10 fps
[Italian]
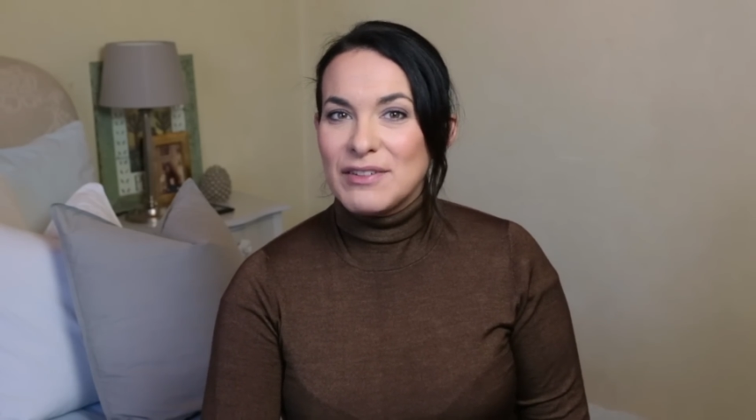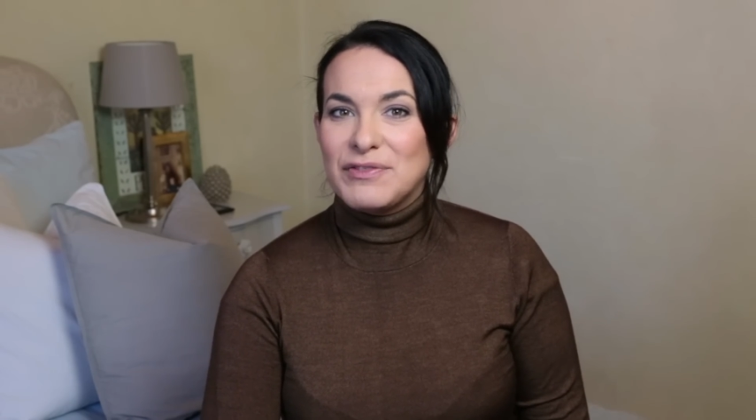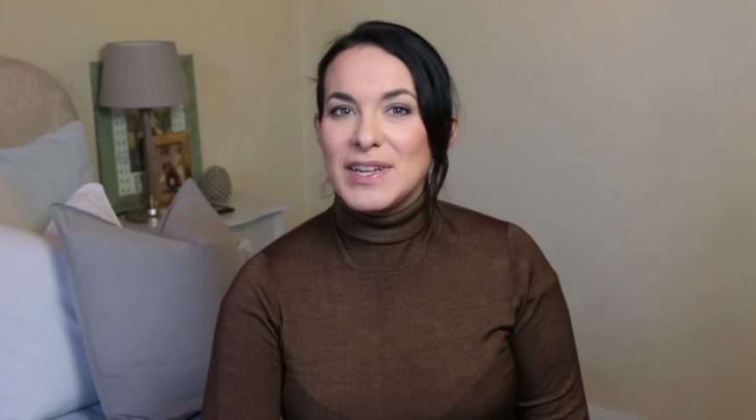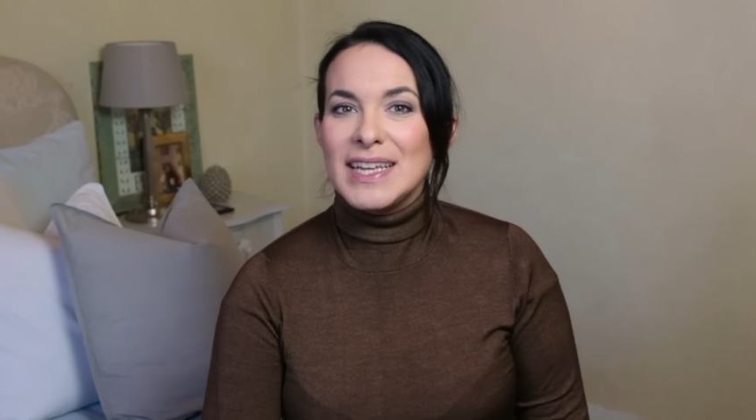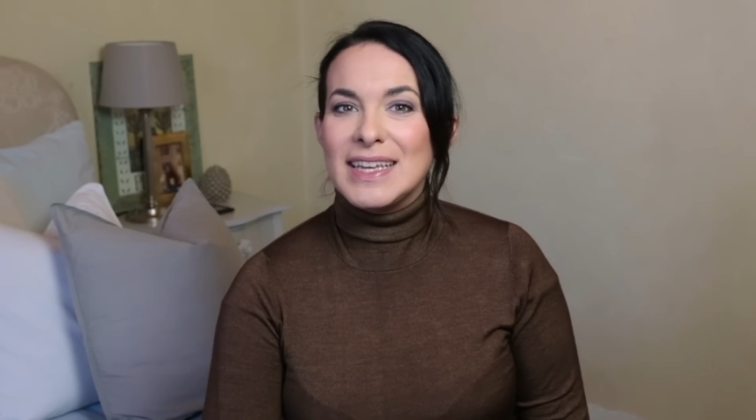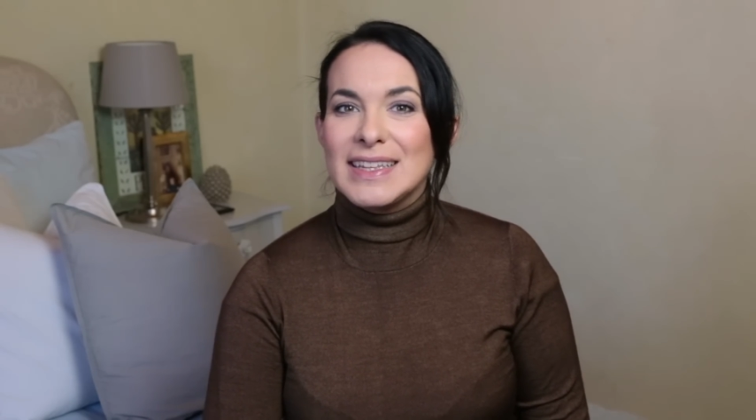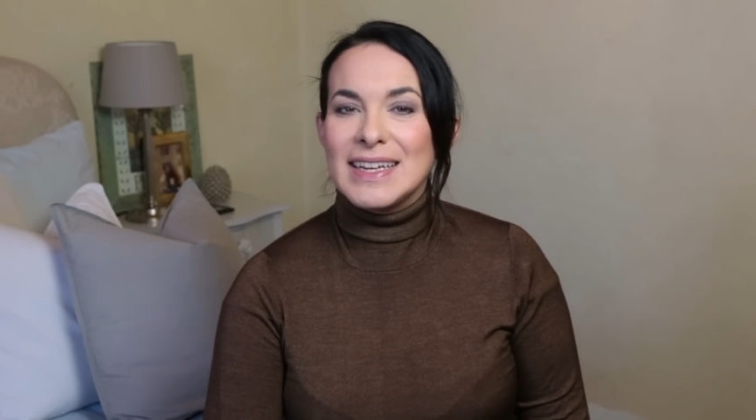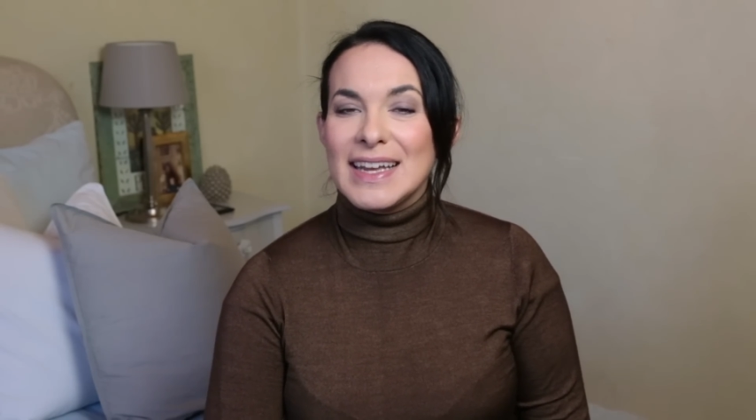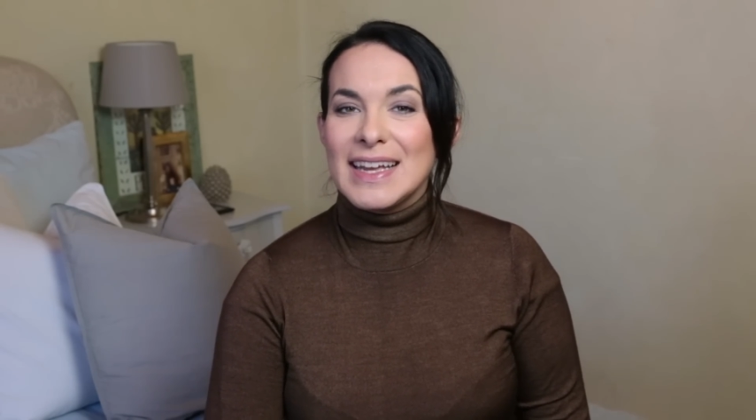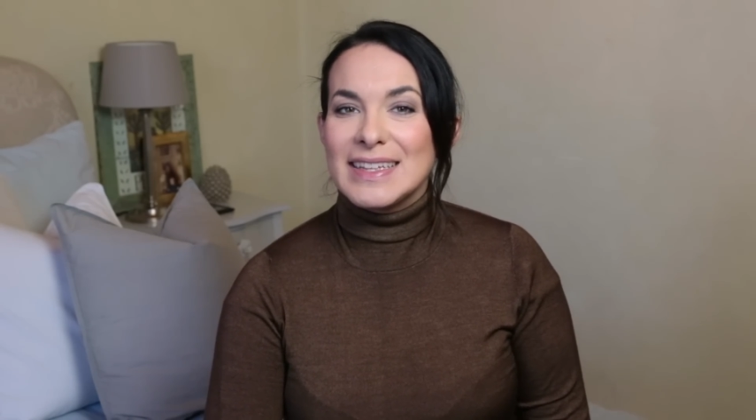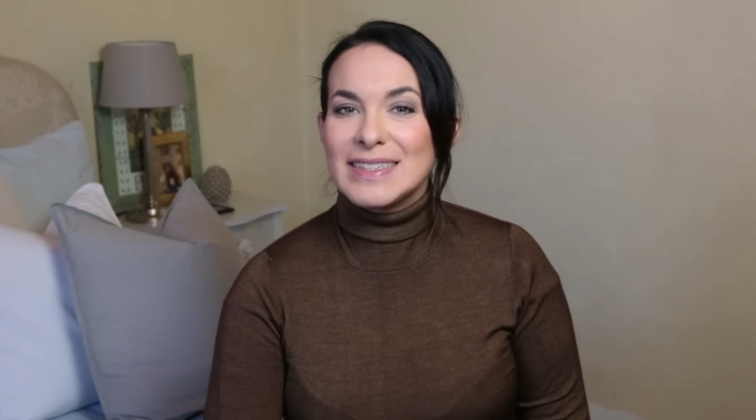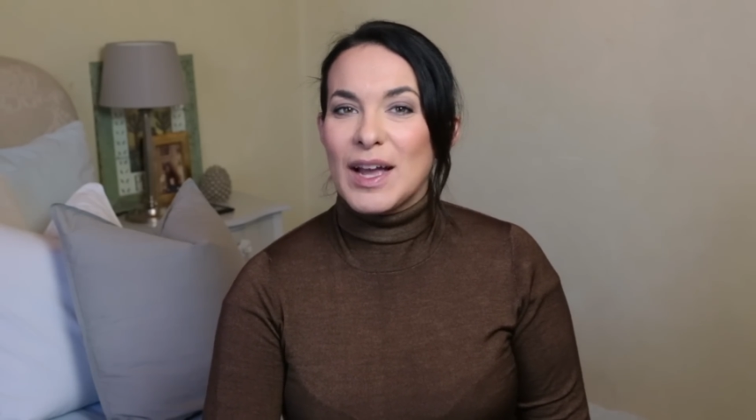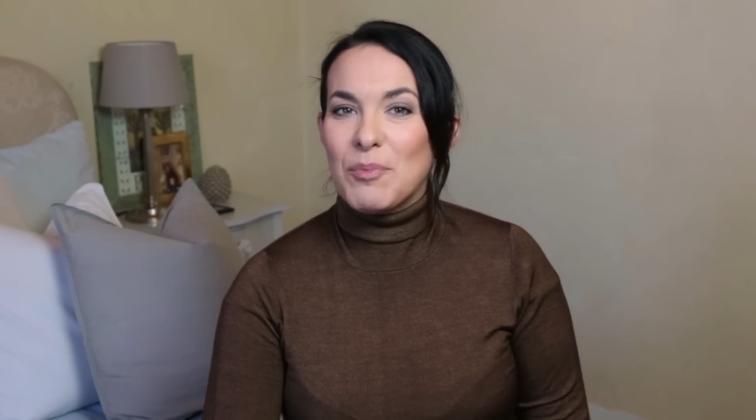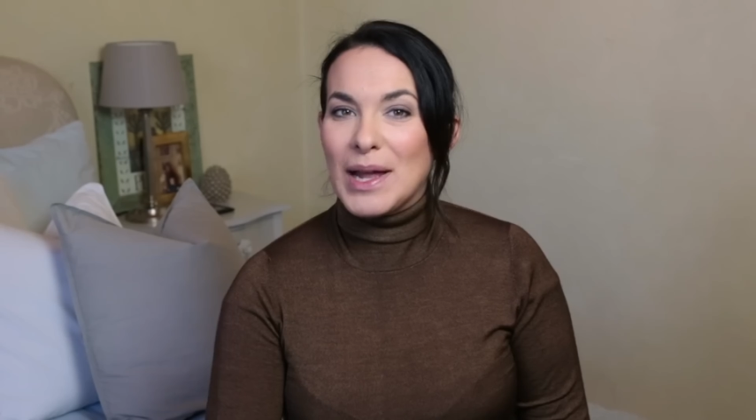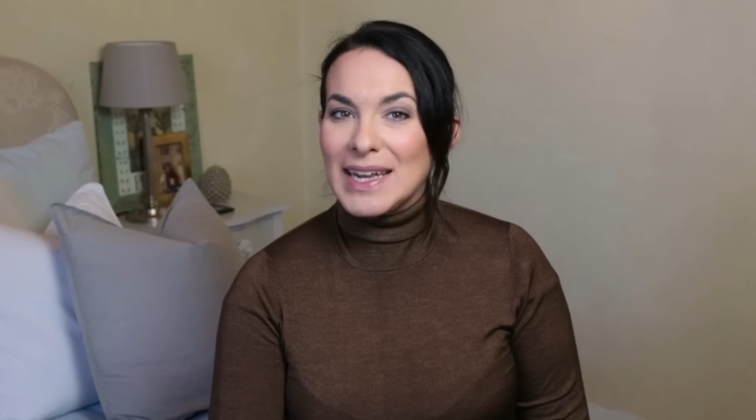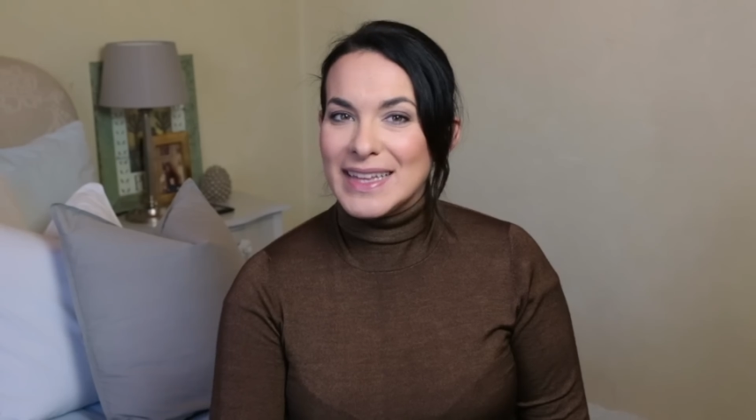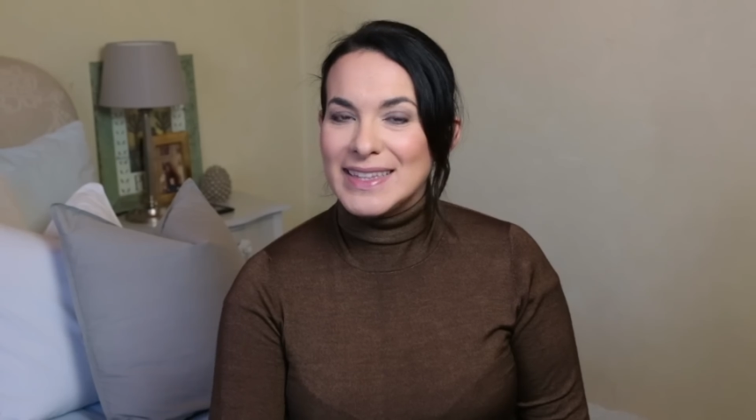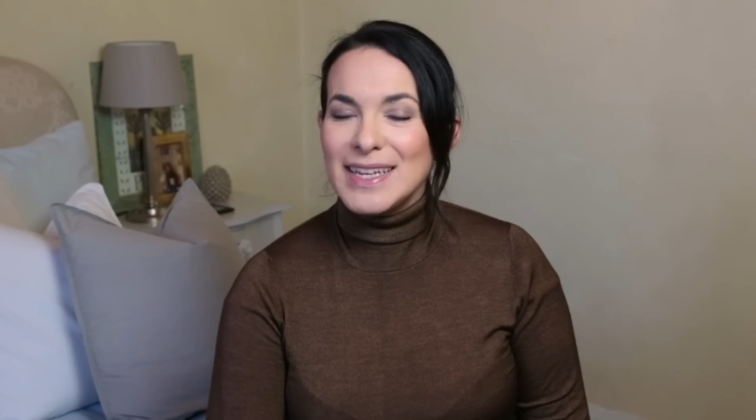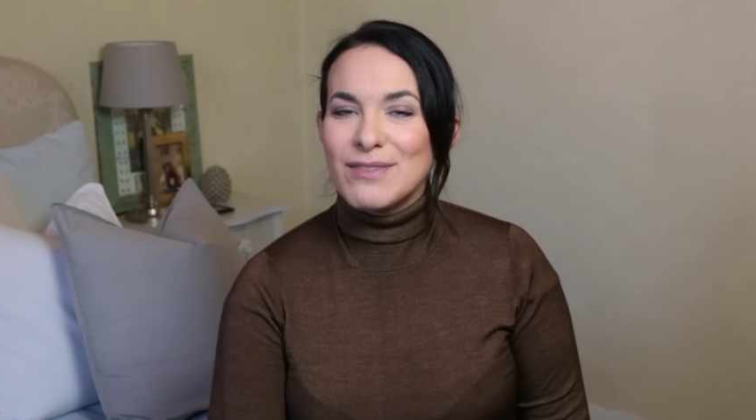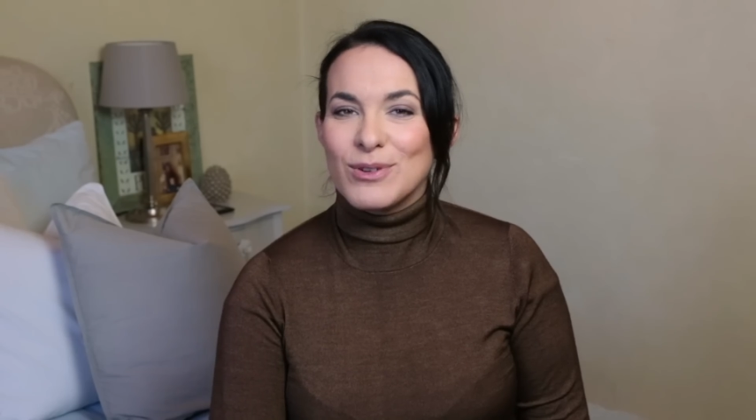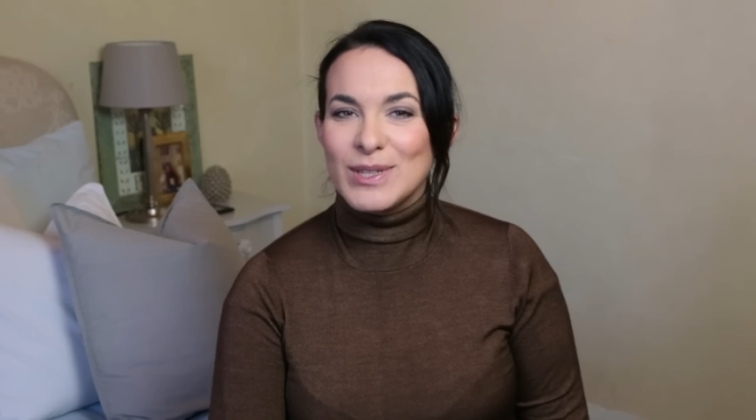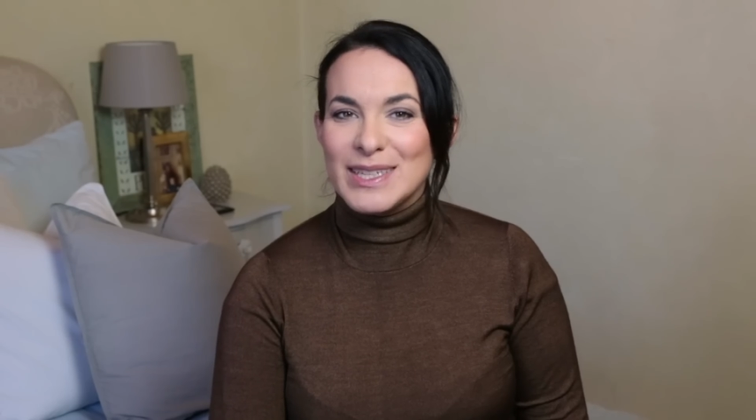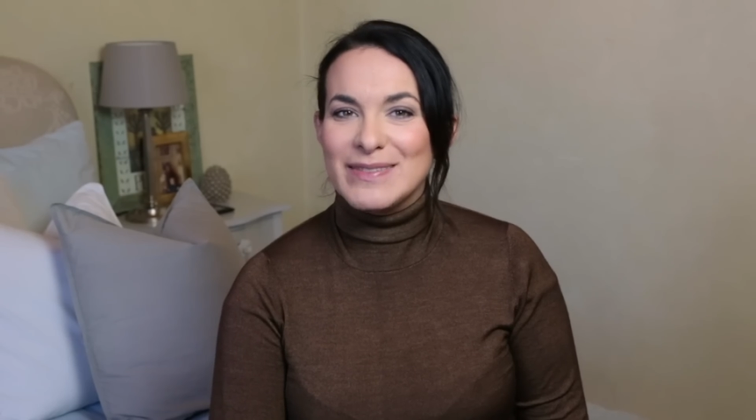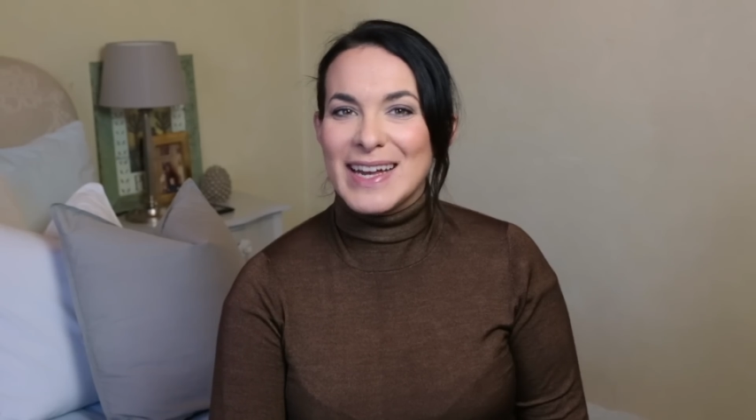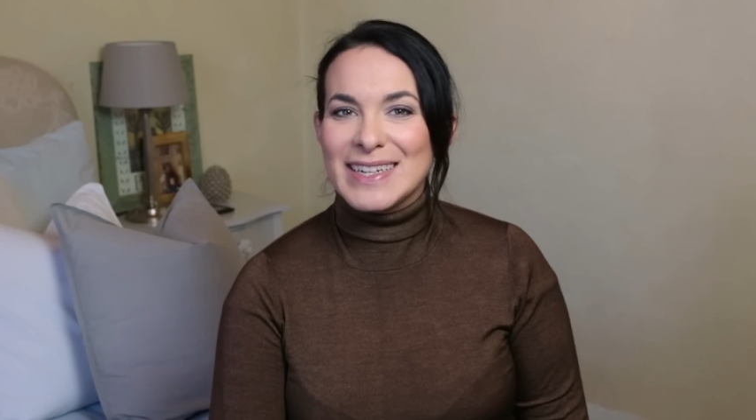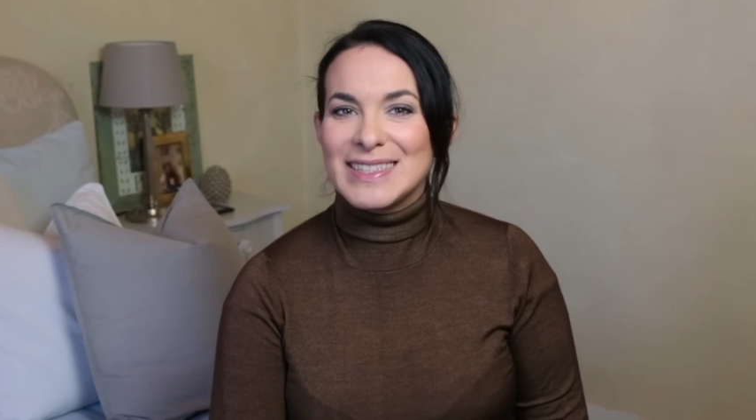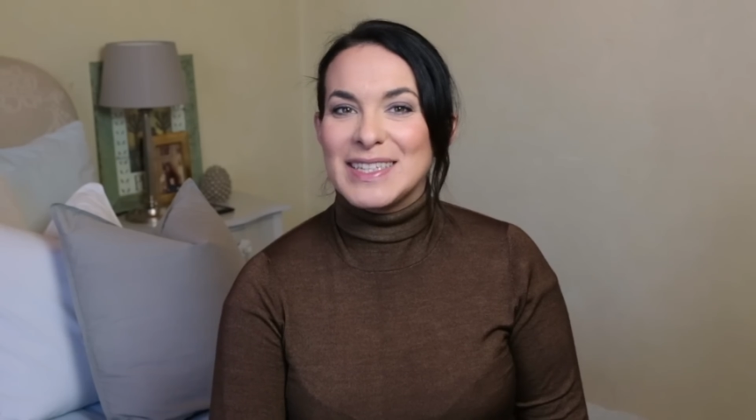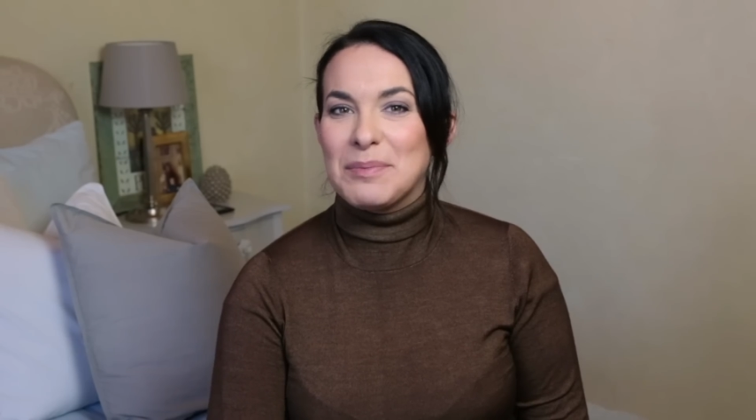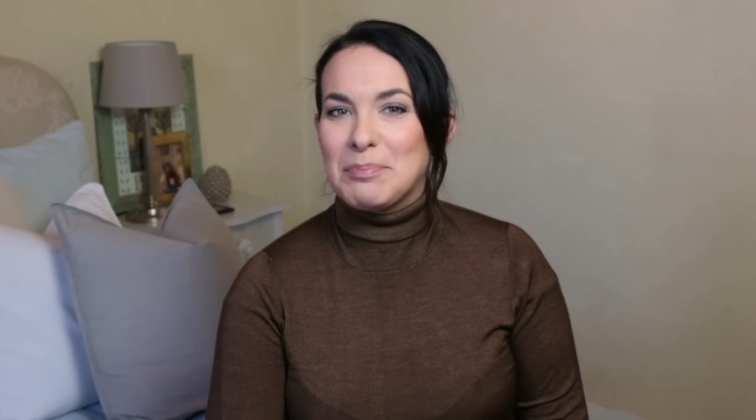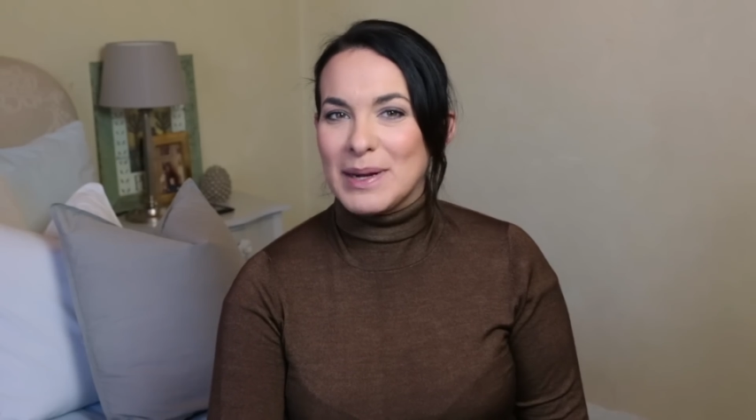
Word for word: finite e siamo all'attivo di diversi